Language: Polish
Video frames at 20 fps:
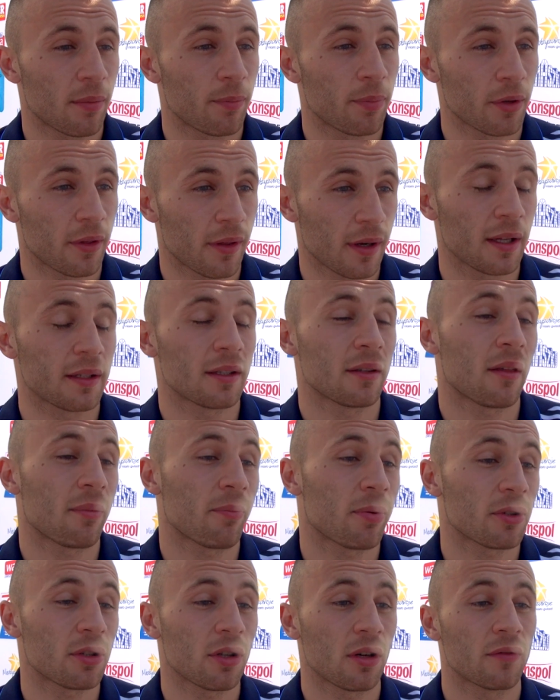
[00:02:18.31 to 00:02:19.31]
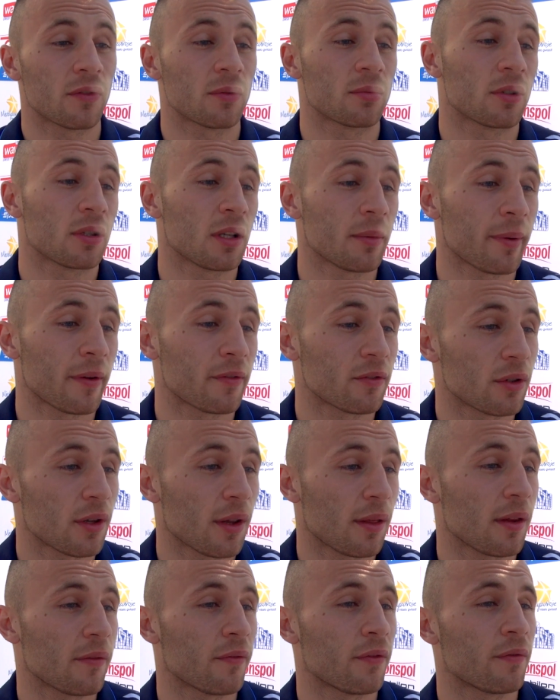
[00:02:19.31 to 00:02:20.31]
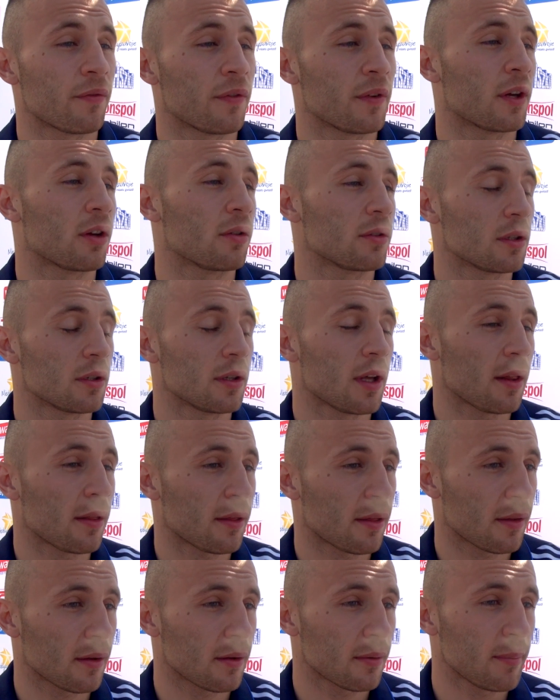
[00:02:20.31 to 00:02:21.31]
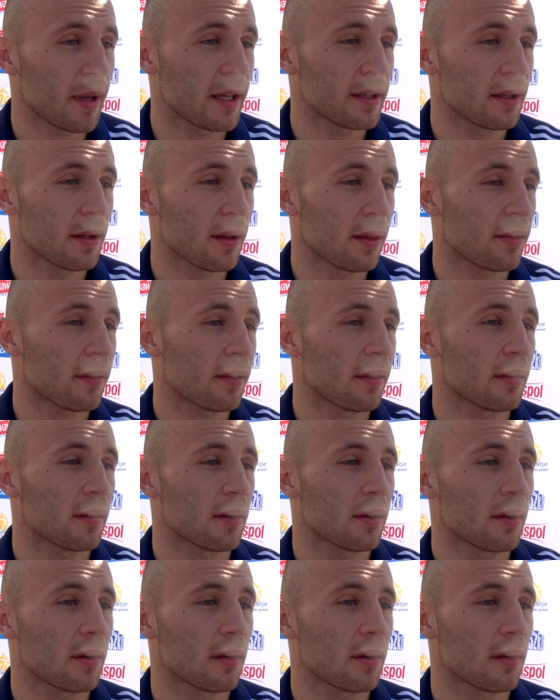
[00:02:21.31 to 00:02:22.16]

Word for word: Pod względem sportowym. No na pewno jest, jest y, Mendy jest